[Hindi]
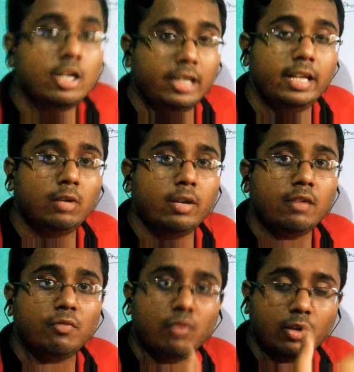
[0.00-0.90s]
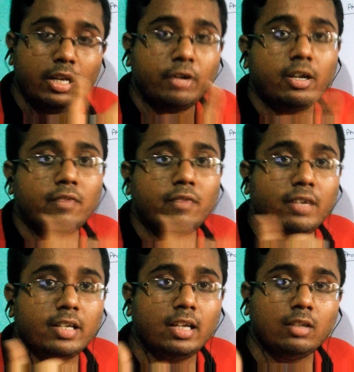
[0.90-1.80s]
चलिए तो ये तो फोटो इलेक्ट्रिक
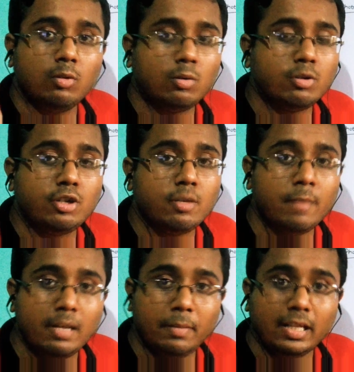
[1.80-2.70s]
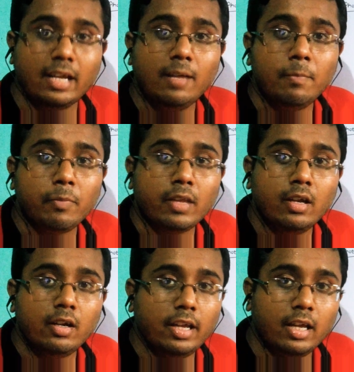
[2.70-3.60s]
इफेक्ट का तो कुछ मैंने बताया
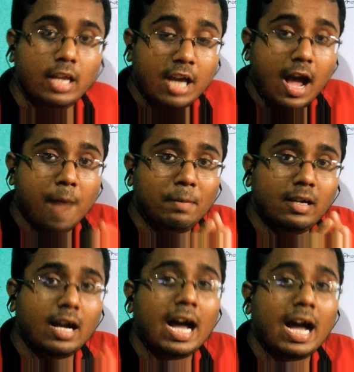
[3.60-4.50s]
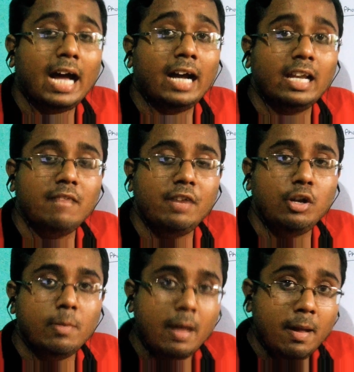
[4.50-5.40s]
ठीक है अब अगले
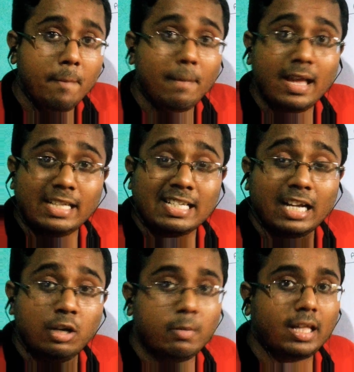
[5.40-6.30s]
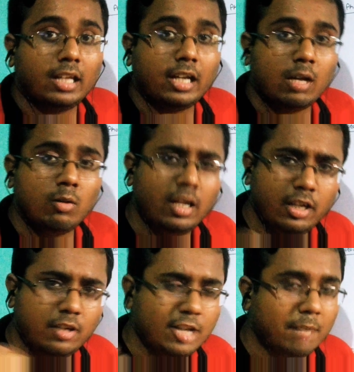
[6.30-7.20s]
वीडियो में मैं इसका न्यूमेरिकल कराऊंगा
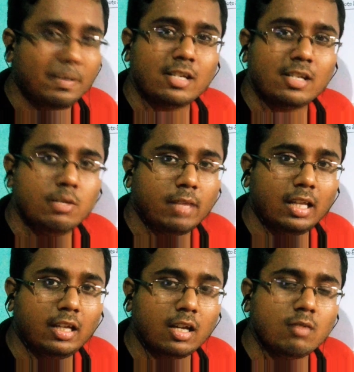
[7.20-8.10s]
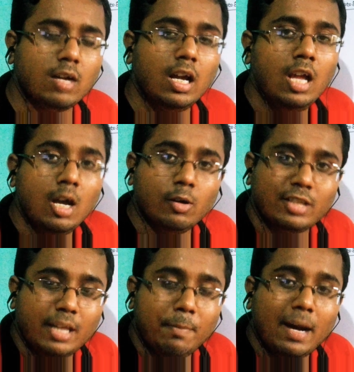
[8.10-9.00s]
चार पांच न्यूमेरिकल कराऊंगा
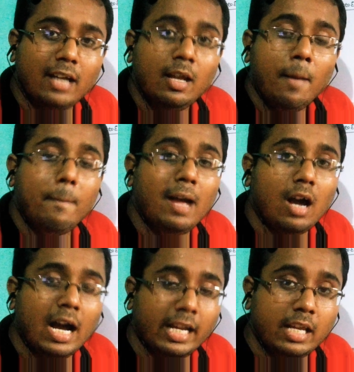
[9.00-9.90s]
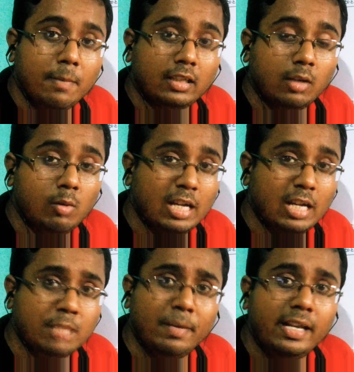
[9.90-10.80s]
उसके बाद मैं आगे की बात करूंगा
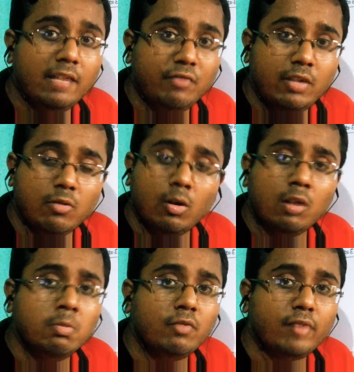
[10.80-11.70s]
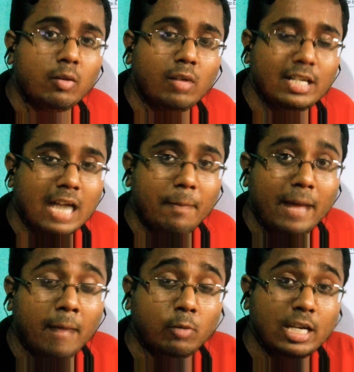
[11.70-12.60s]
एसपीडीएफ की और मूव करूंगा जहां पे
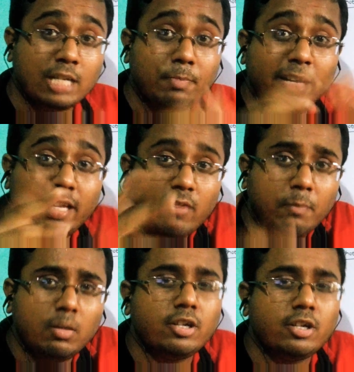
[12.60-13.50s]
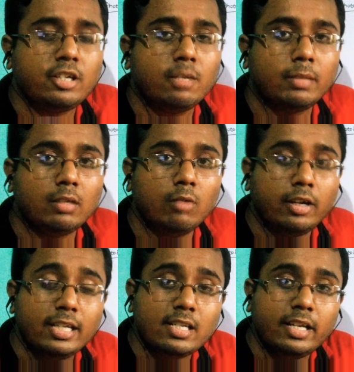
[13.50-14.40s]
आपको एसपीडीएफ का पूरा स्ट्रक्चर बताऊंगा
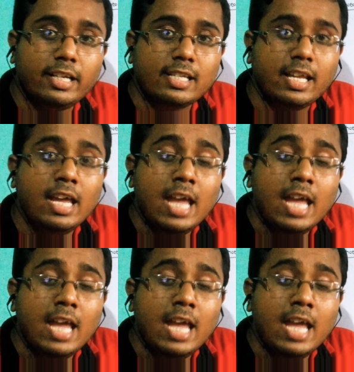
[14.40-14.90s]
किस तरीके से